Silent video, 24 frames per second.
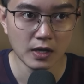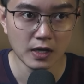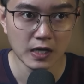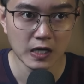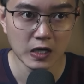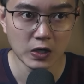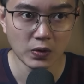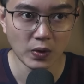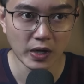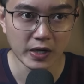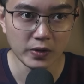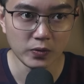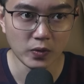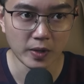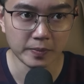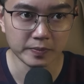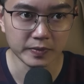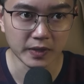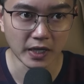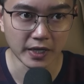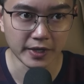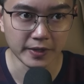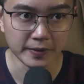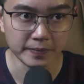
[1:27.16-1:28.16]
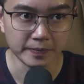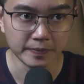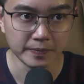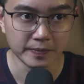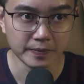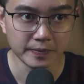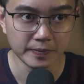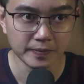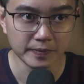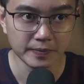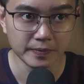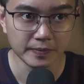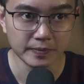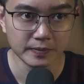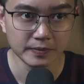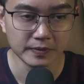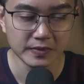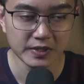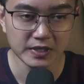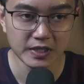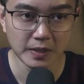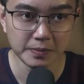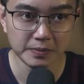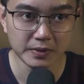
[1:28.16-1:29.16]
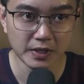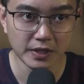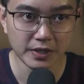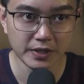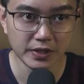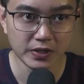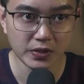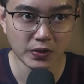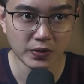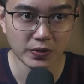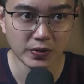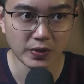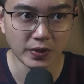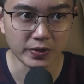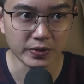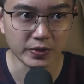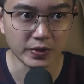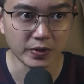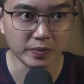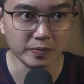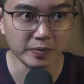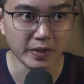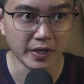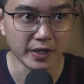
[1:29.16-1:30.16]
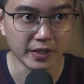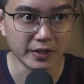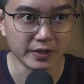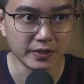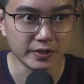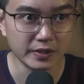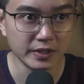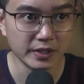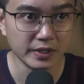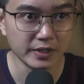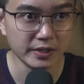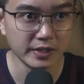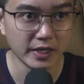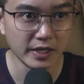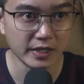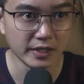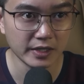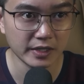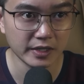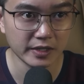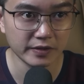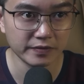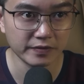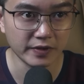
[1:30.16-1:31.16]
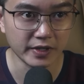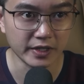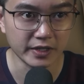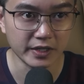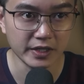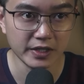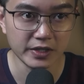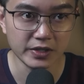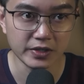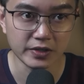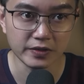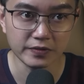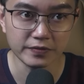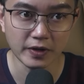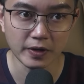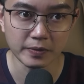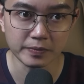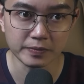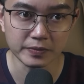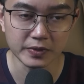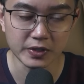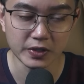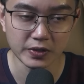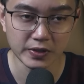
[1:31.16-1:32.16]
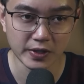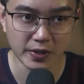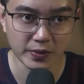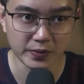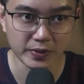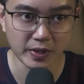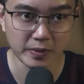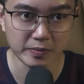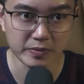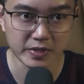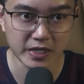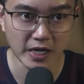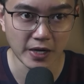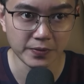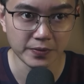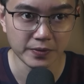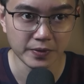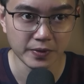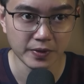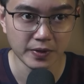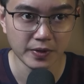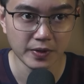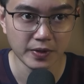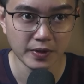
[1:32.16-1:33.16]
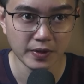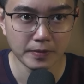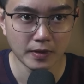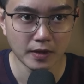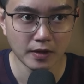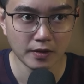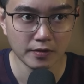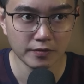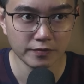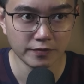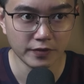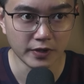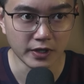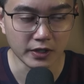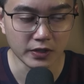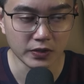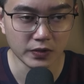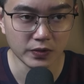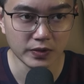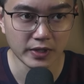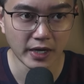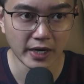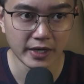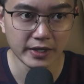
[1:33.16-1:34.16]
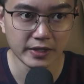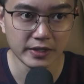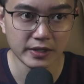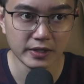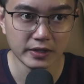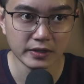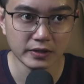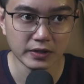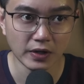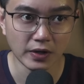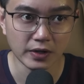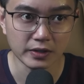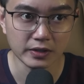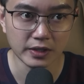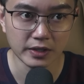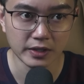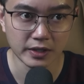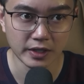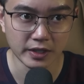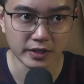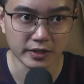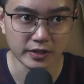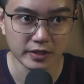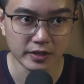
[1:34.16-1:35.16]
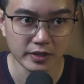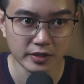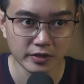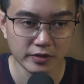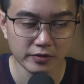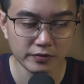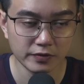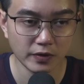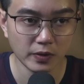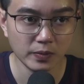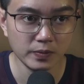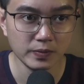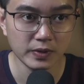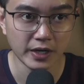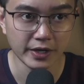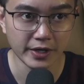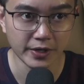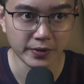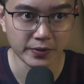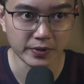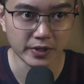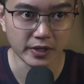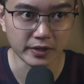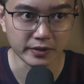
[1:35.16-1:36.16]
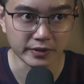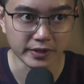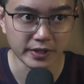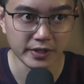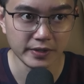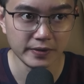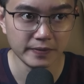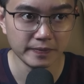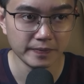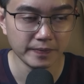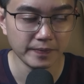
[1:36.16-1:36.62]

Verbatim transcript: Oái oăm thay, sắp tới cô còn chuẩn bị được cất nhắc lên vị trí trưởng phòng cho đầu năm sau. Việc cố gắng chứng tỏ thực lực vốn là điều cần thiết.